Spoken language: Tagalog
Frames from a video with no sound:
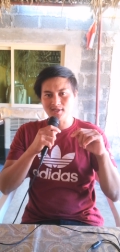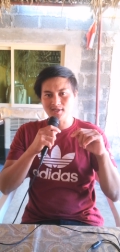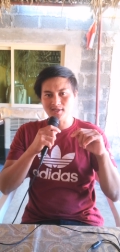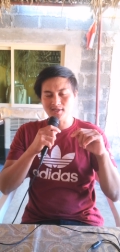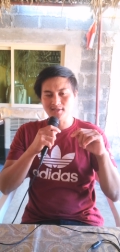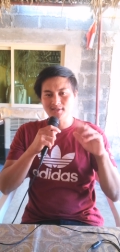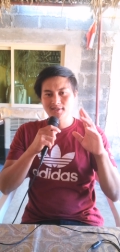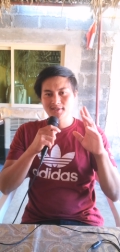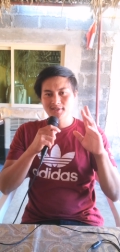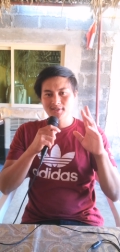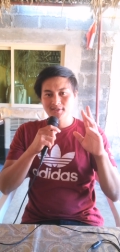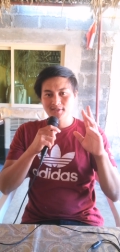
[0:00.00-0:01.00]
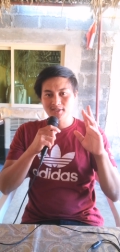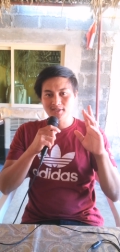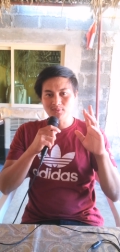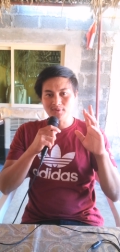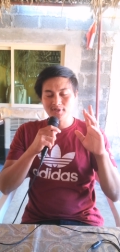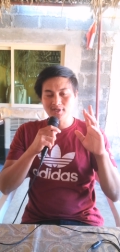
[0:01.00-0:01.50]
uh,
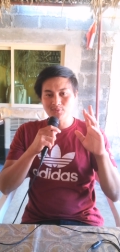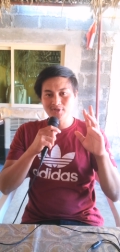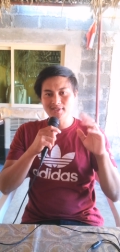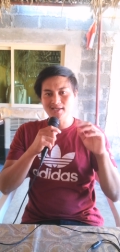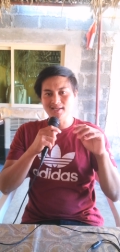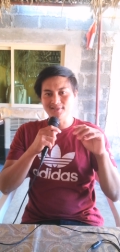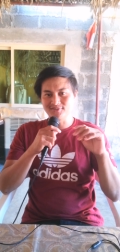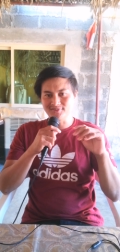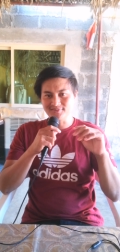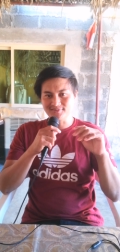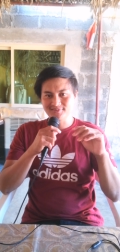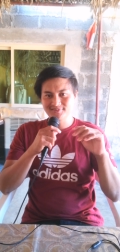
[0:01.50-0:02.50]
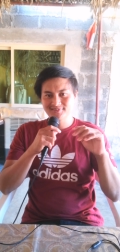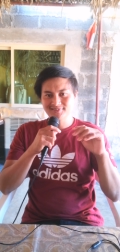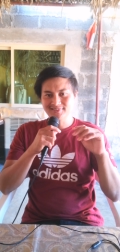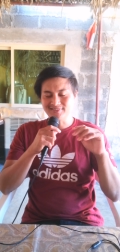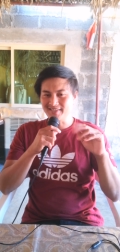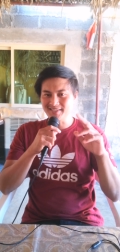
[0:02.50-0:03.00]
gawing dahilan yon.
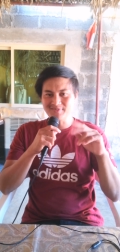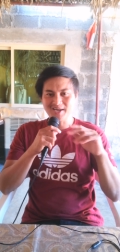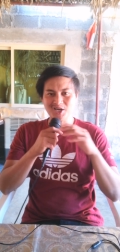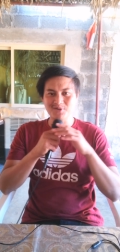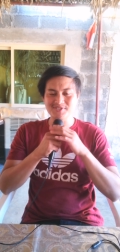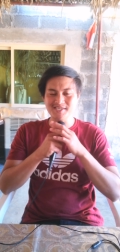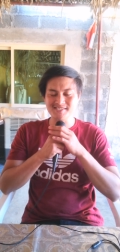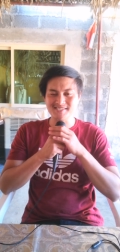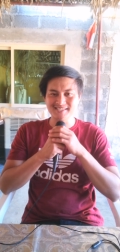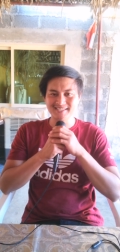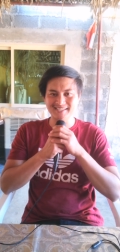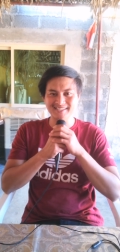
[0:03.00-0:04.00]
Alright mga overseas